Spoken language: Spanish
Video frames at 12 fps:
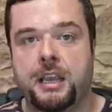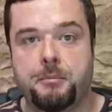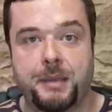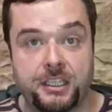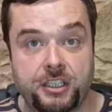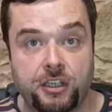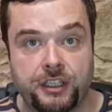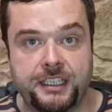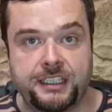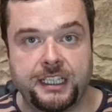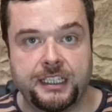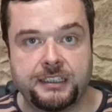
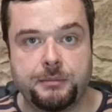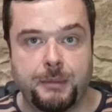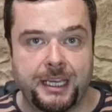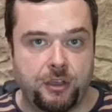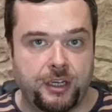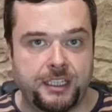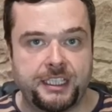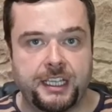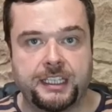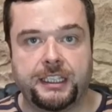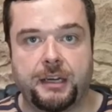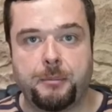pensionistas mayores de
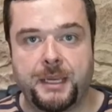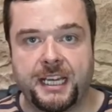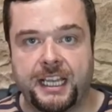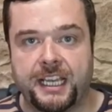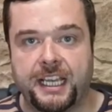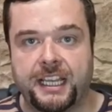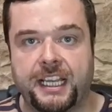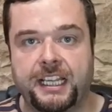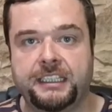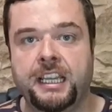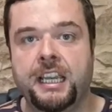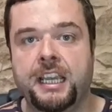determinada
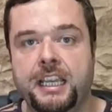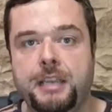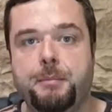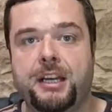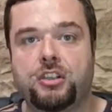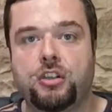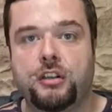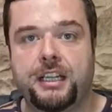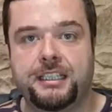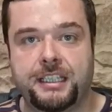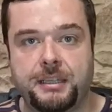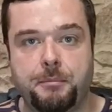edad y
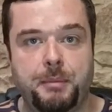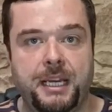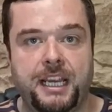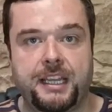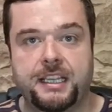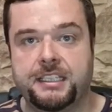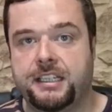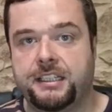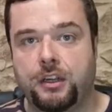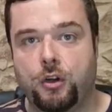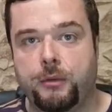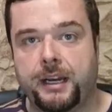personas desempleadas que
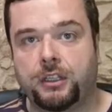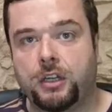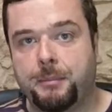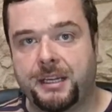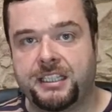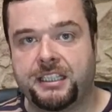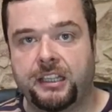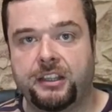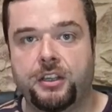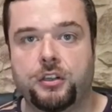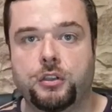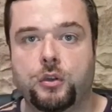estén cobrando la
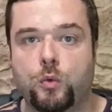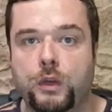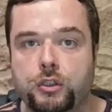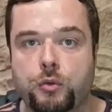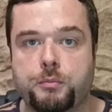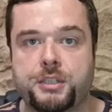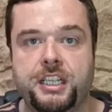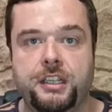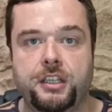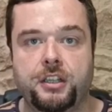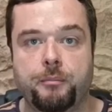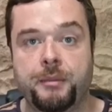prestación o el
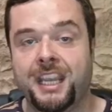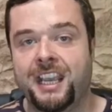subsidio.